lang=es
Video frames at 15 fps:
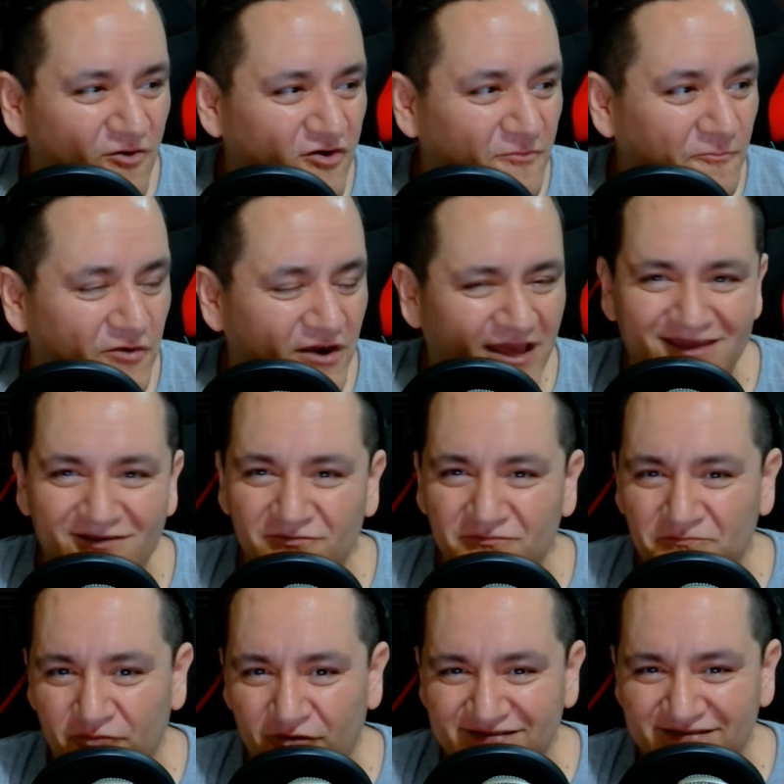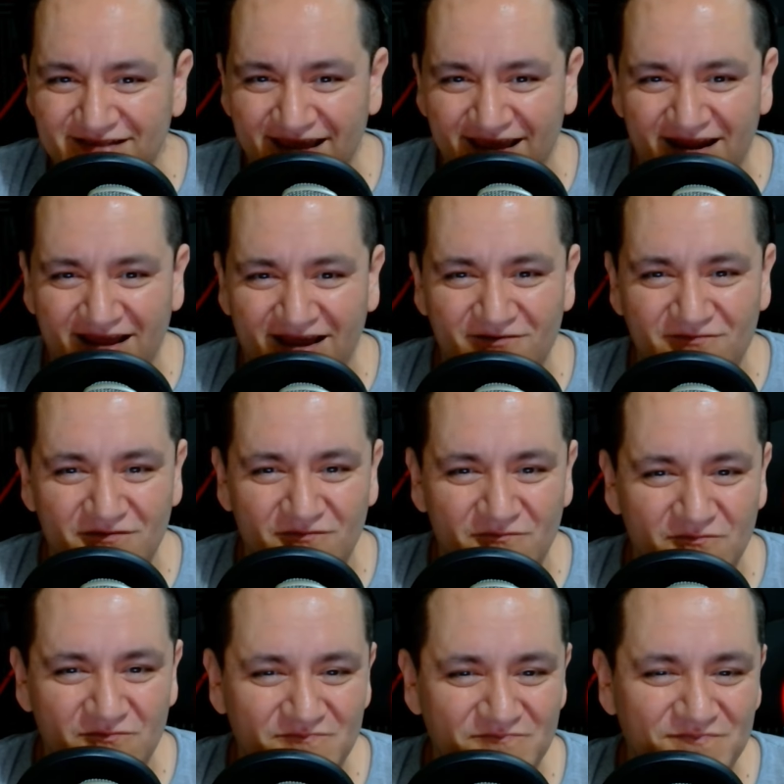Core. o Por ahí un priest que era
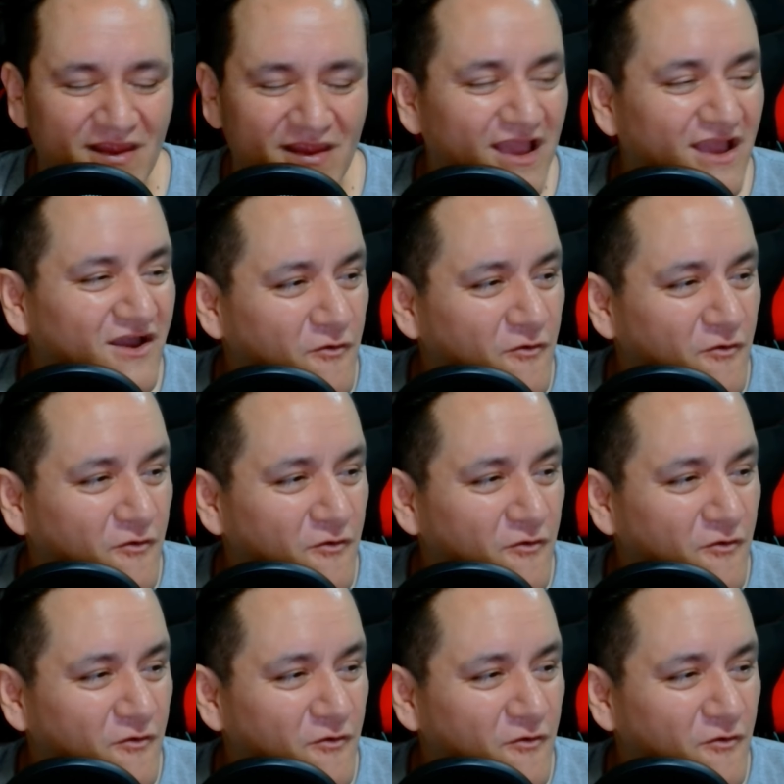un,